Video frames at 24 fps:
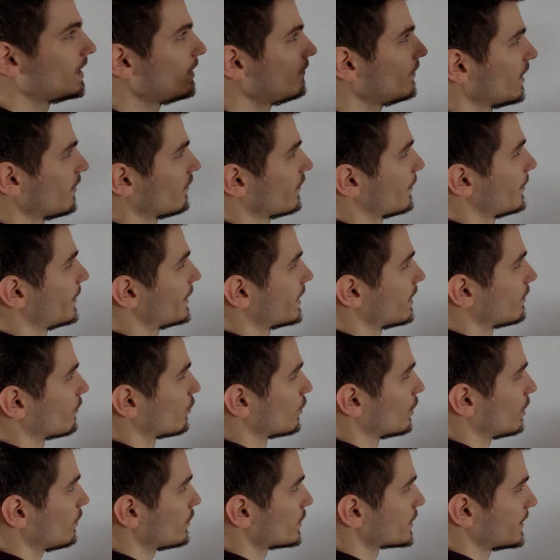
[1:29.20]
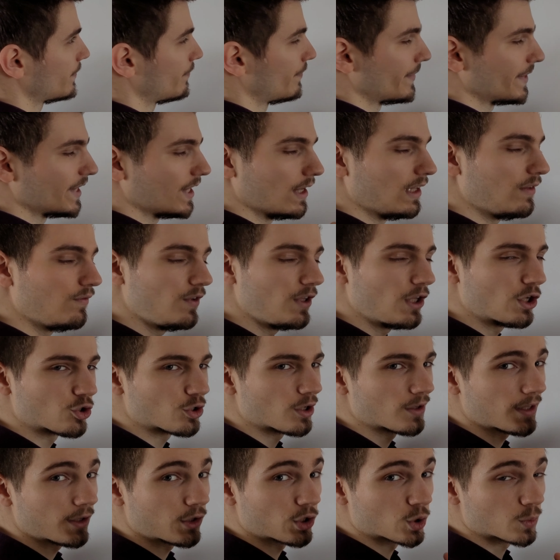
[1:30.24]
gehen wir einfach mal davon aus, der
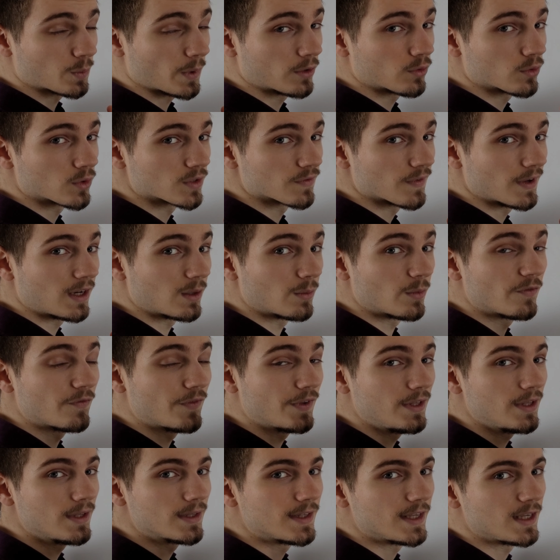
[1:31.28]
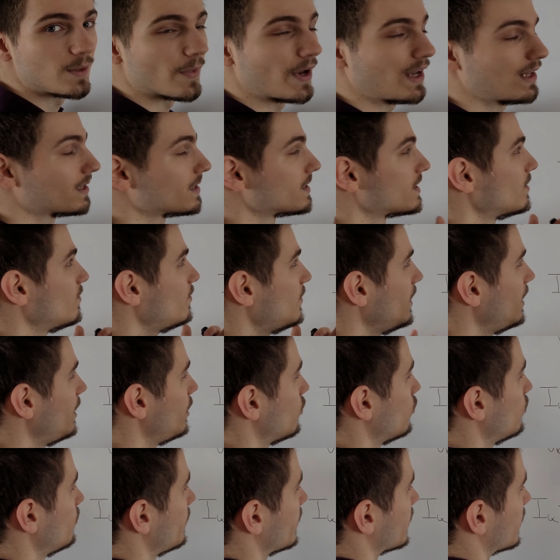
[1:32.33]
Innenwiderstand einer Spannungsquelle befindet sich meistens im
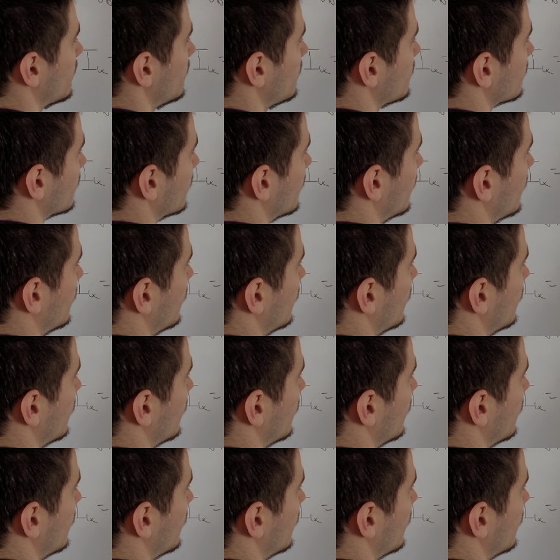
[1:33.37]
Milliohm-Bereich,